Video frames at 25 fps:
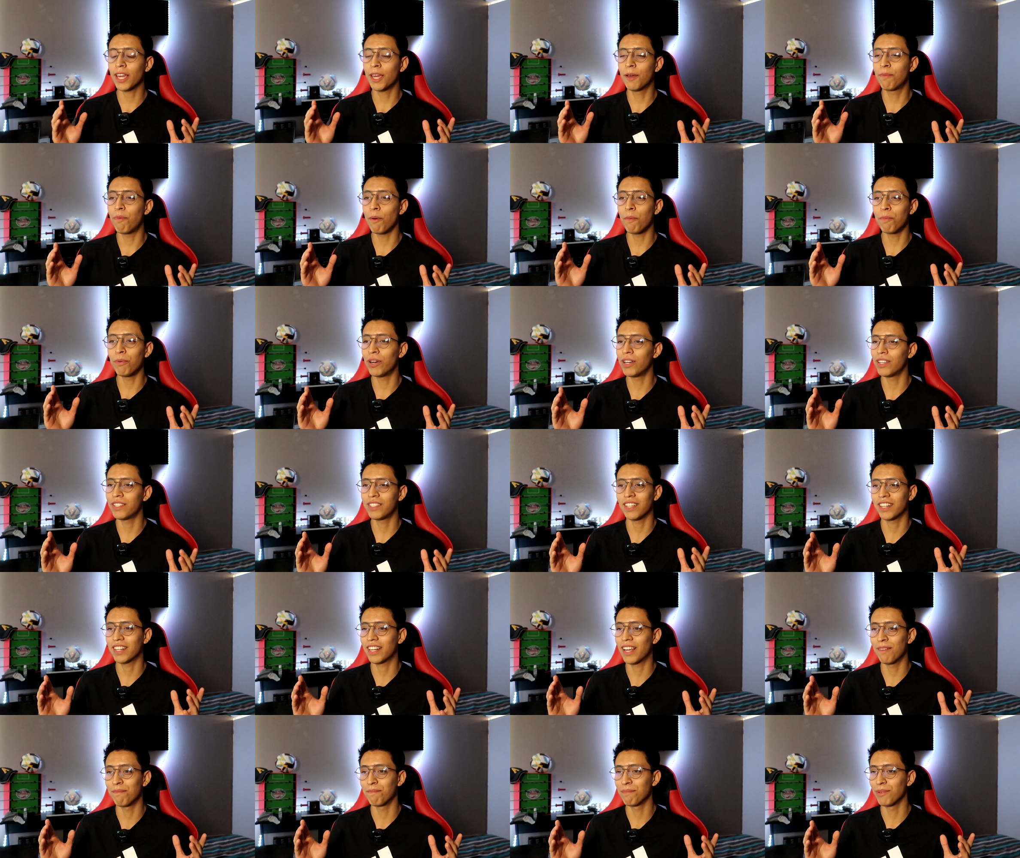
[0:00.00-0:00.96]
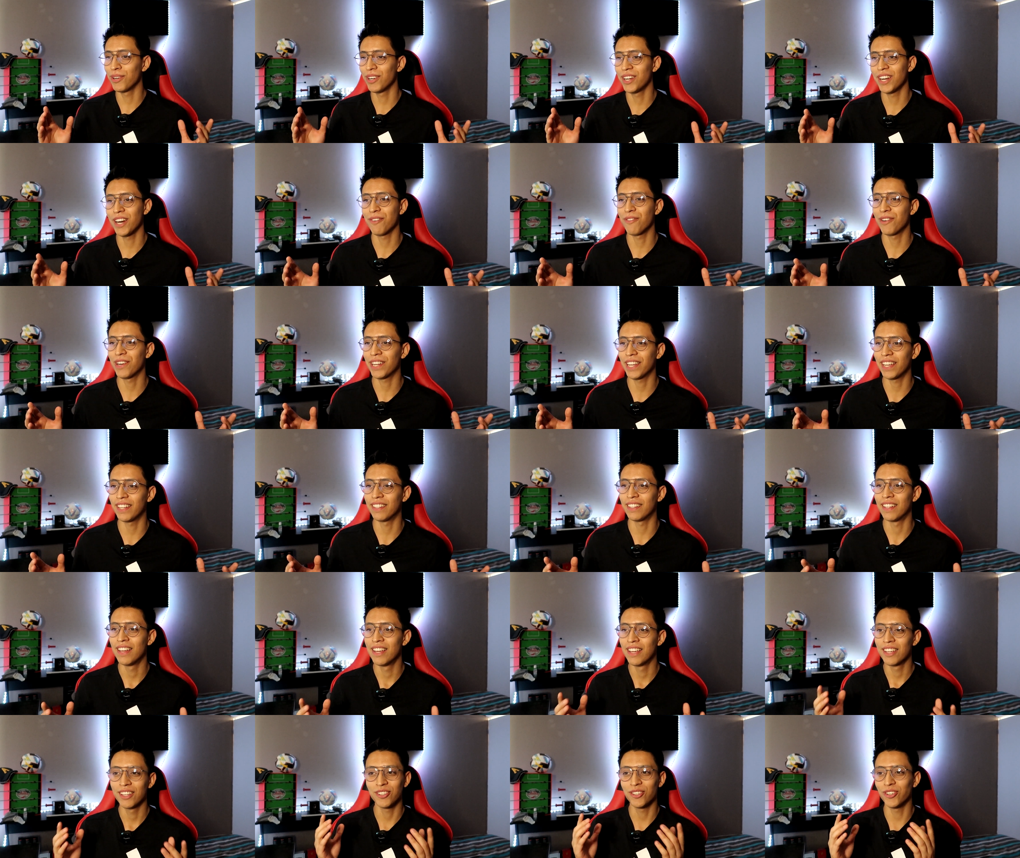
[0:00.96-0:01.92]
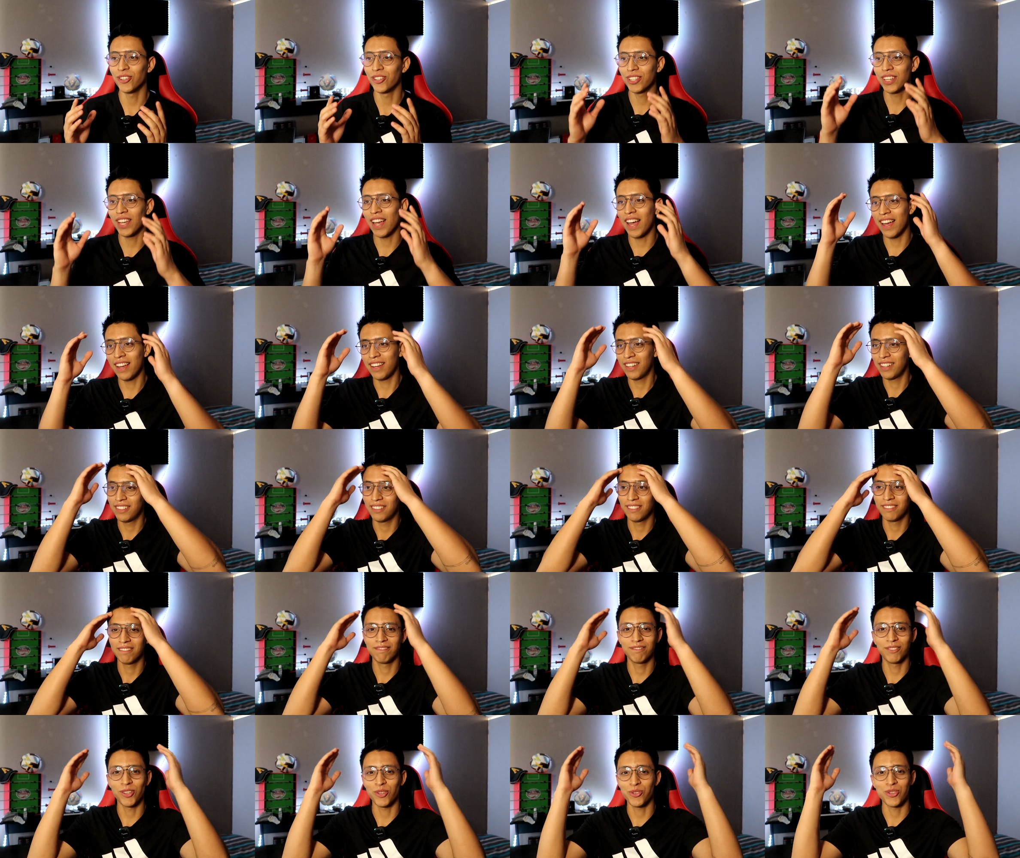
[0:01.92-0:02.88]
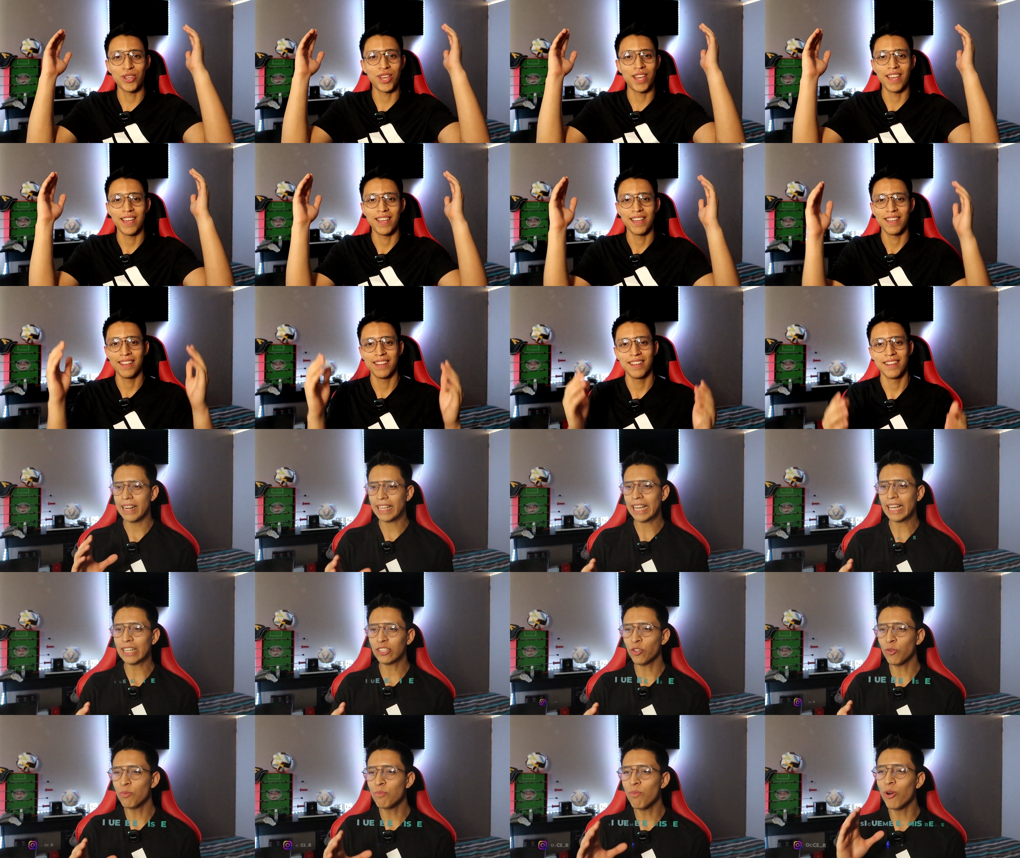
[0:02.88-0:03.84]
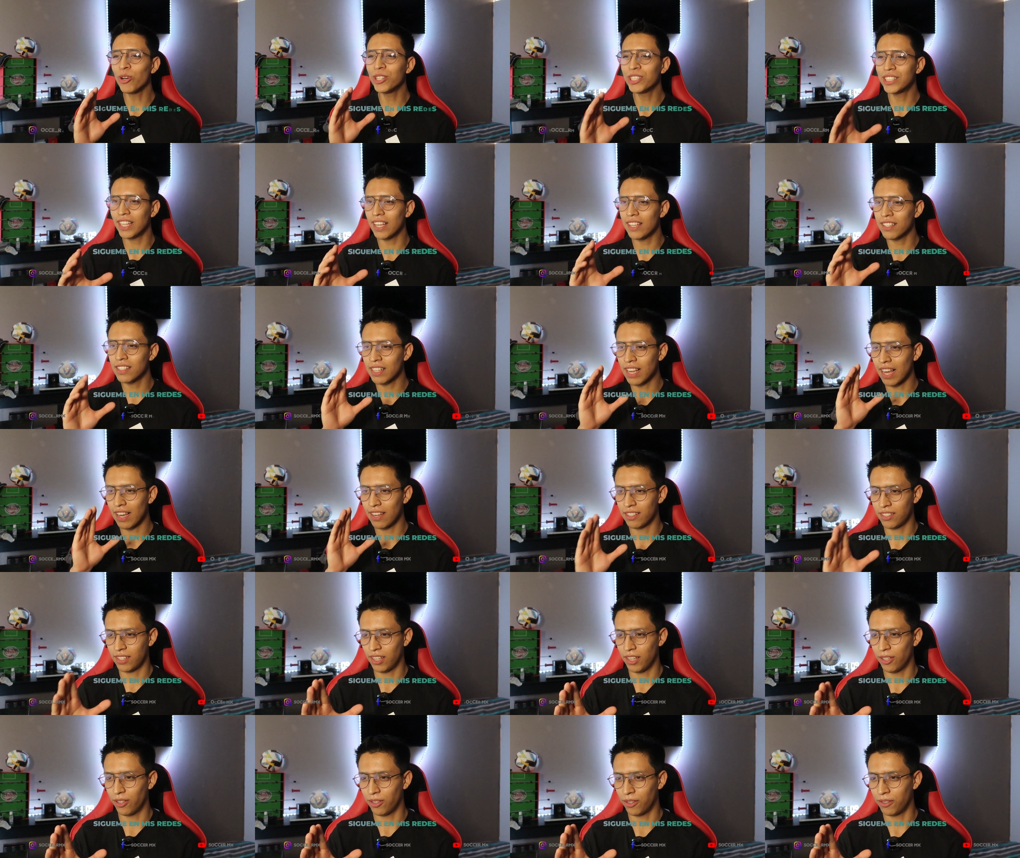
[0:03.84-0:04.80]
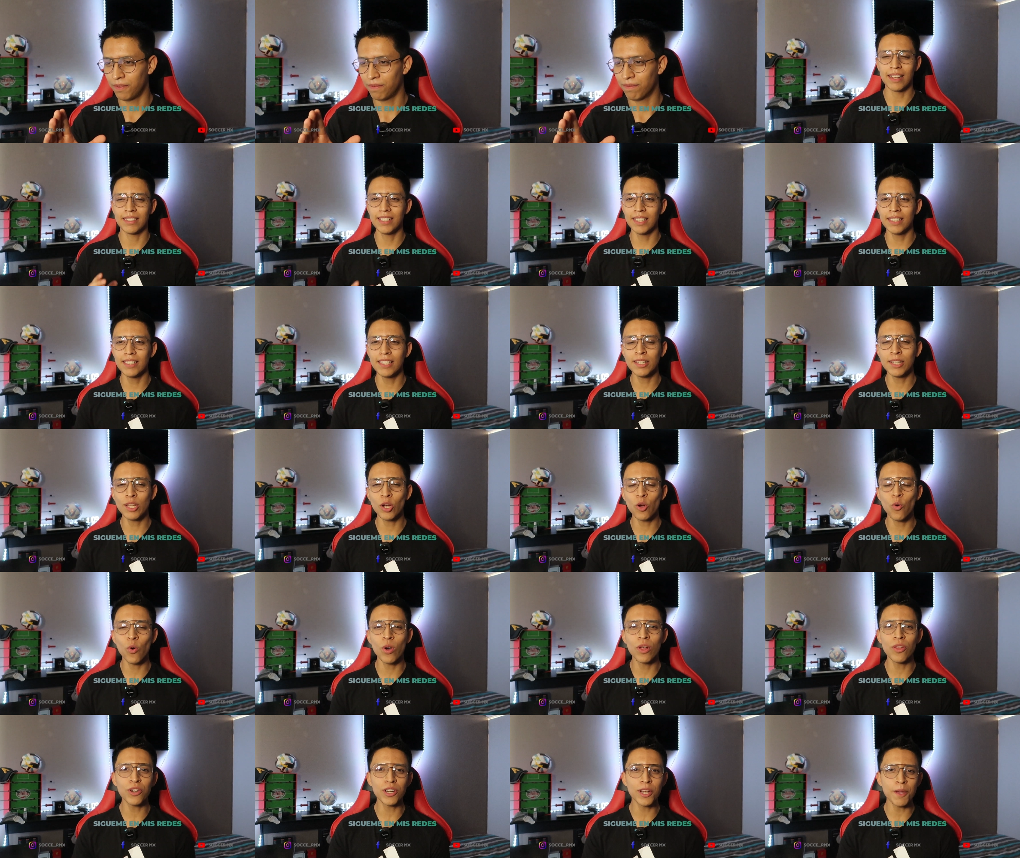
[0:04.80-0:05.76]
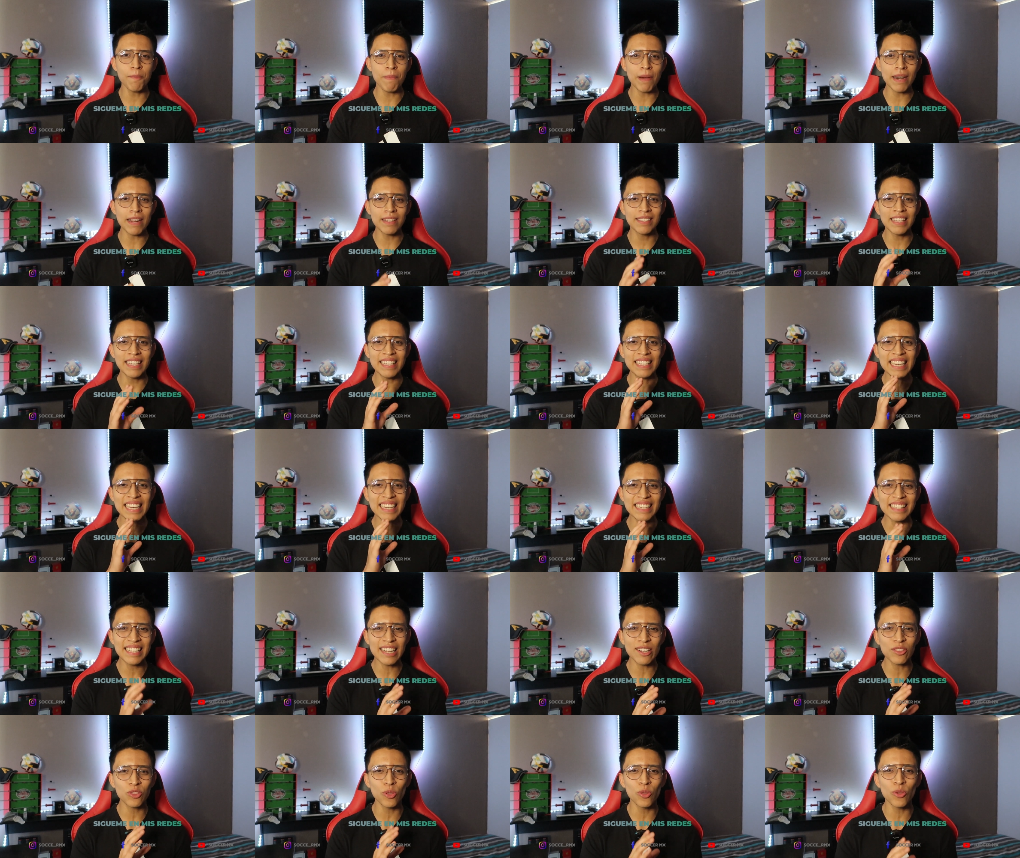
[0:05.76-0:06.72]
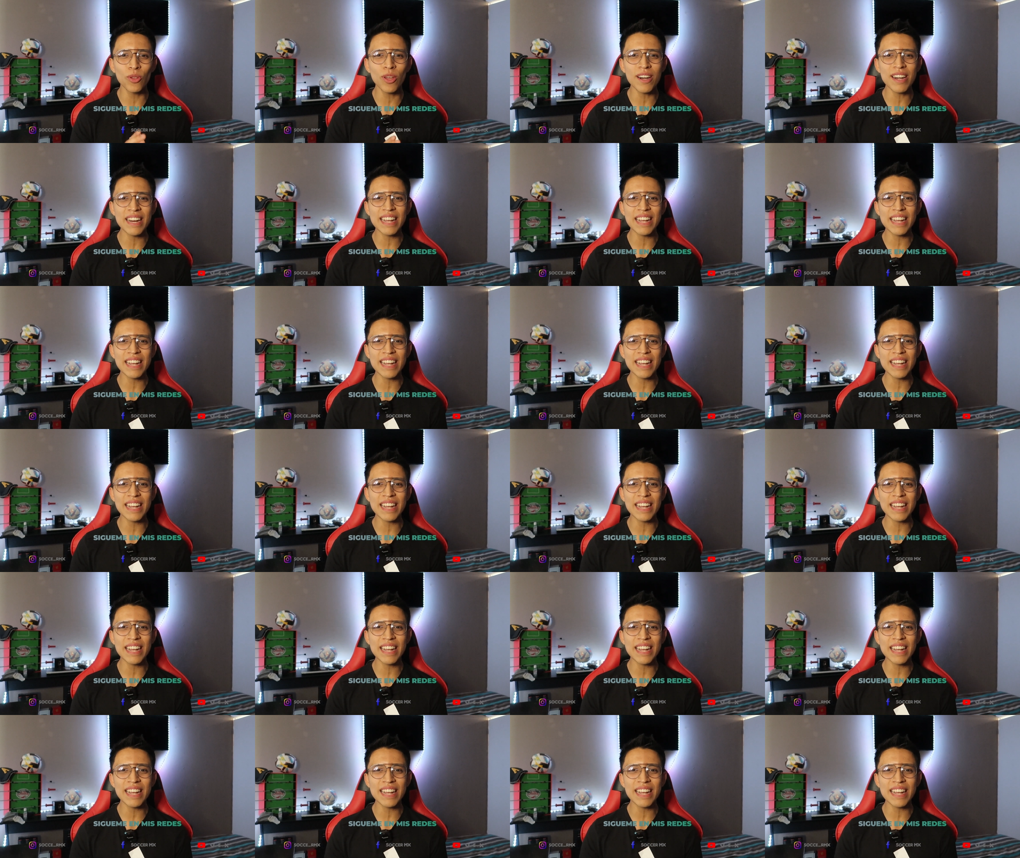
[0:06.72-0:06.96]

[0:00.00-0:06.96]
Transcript: equipo puede ser campeón Harry Kane, yo ya no sé. El caso Moisés Caicedo. Así es este jugador que parecía ya estar todo